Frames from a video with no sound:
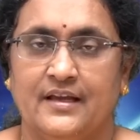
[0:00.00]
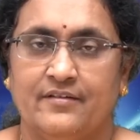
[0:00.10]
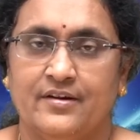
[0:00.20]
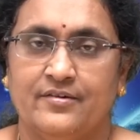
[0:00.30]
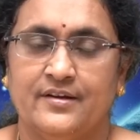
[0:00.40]

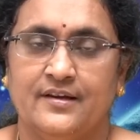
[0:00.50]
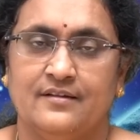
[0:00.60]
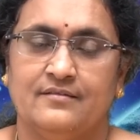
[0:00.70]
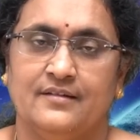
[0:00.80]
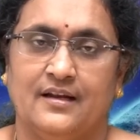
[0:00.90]
ఎవరెవరికి
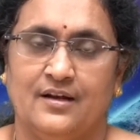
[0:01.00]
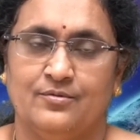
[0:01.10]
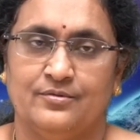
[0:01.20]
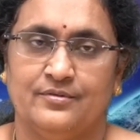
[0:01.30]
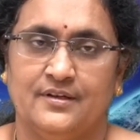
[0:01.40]
ఎలా
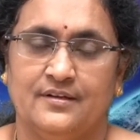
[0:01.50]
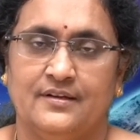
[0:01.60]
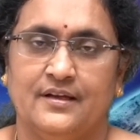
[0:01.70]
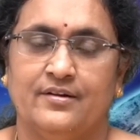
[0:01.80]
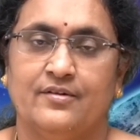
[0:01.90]
ఉంటుంది
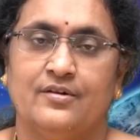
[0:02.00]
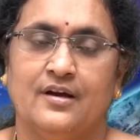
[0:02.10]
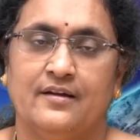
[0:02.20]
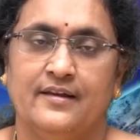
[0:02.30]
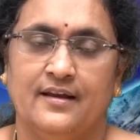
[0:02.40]
ఎవరెవరు
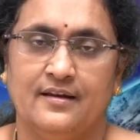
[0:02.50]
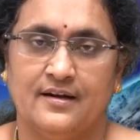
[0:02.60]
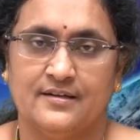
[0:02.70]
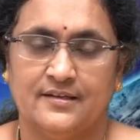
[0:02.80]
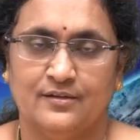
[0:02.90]

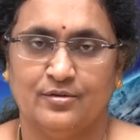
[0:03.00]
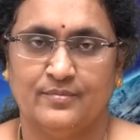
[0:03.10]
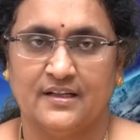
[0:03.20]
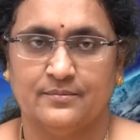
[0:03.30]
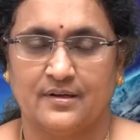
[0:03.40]
ఏళ్ళనాడు శనితో
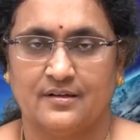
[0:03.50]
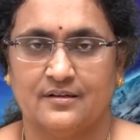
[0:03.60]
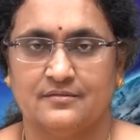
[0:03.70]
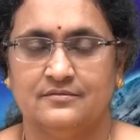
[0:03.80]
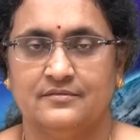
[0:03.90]

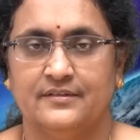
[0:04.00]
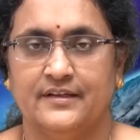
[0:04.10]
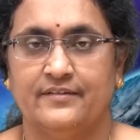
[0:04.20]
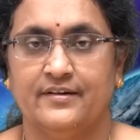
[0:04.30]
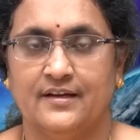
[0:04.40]
బాధపడతారు
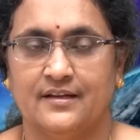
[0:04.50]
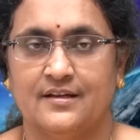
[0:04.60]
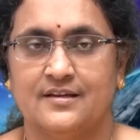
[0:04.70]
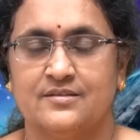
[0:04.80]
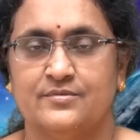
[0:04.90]
ఎవరికి
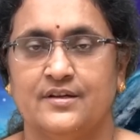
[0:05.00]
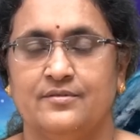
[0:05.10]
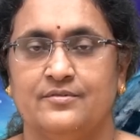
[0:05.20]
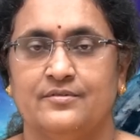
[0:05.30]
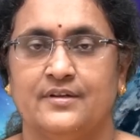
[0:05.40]
అర్ధాష్టమ శని
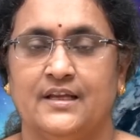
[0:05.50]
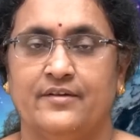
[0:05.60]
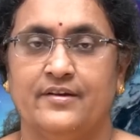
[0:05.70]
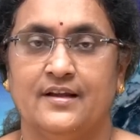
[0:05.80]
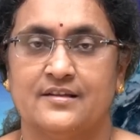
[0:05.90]
ఉంటుంది
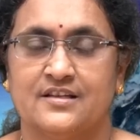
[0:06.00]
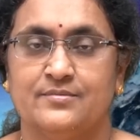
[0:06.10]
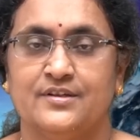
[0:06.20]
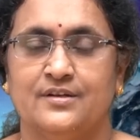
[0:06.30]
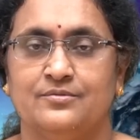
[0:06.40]
ఎవరికి
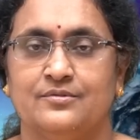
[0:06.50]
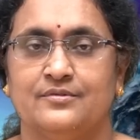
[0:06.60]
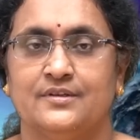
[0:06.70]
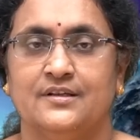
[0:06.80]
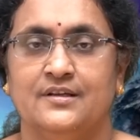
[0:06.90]
అష్టమ శని
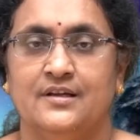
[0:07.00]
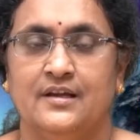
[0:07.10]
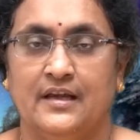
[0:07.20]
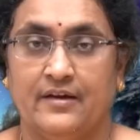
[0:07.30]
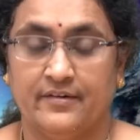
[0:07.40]
ఉంటుంది
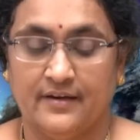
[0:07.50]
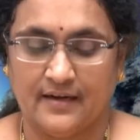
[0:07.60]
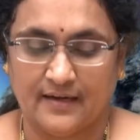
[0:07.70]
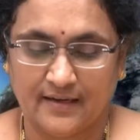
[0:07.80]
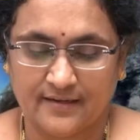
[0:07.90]
ఎవరికి
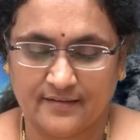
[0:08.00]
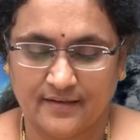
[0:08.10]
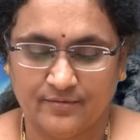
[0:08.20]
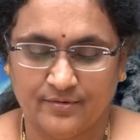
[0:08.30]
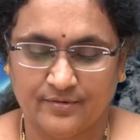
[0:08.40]
కంటక
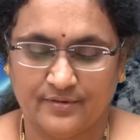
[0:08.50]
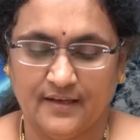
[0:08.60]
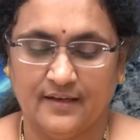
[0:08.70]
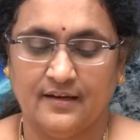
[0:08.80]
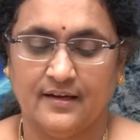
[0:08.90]
శని
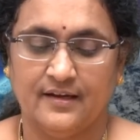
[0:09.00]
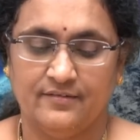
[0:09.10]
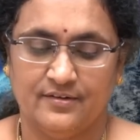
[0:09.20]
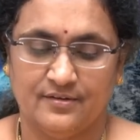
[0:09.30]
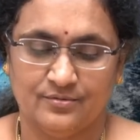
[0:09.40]
ఉంటుంది అనే
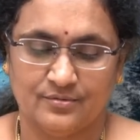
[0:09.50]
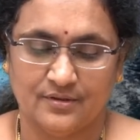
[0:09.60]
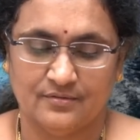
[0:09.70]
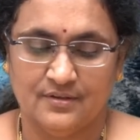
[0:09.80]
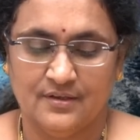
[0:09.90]
విషయం చూద్దాం